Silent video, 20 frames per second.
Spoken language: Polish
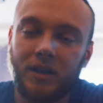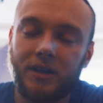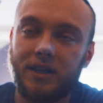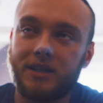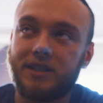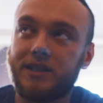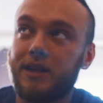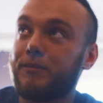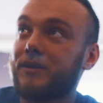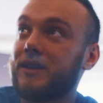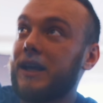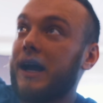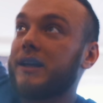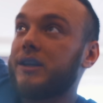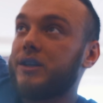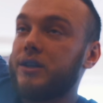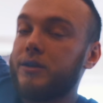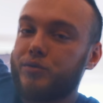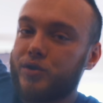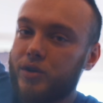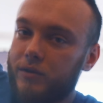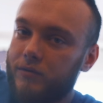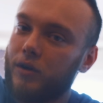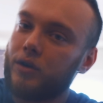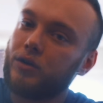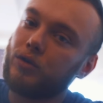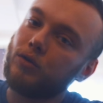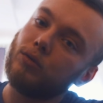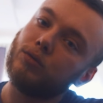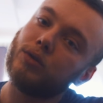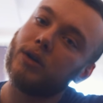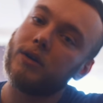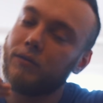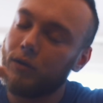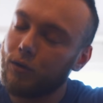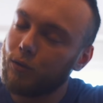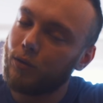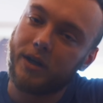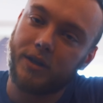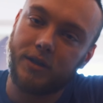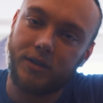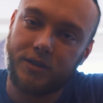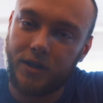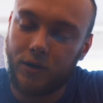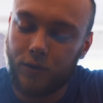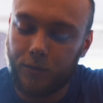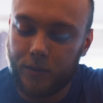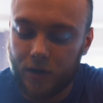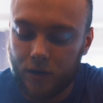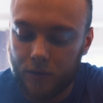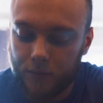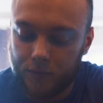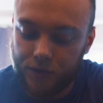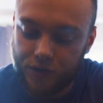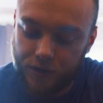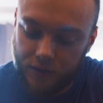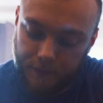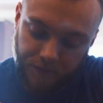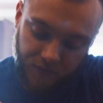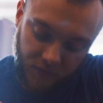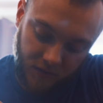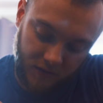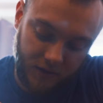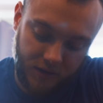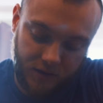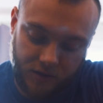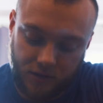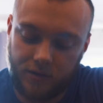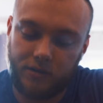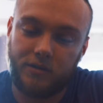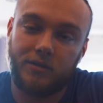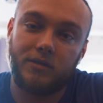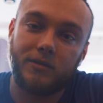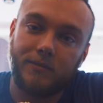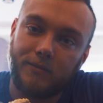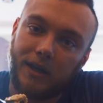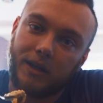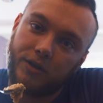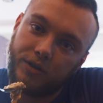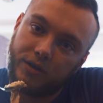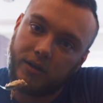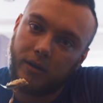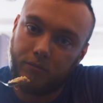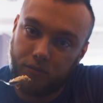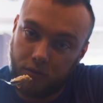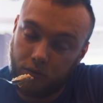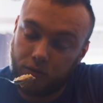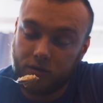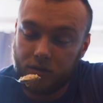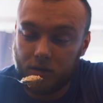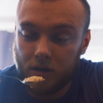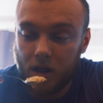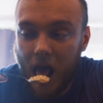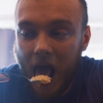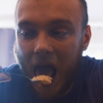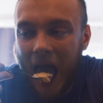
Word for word: jestem taki przy Wojtku, który w ogóle nic nie umie robić, więc to jest jakiś tam plus.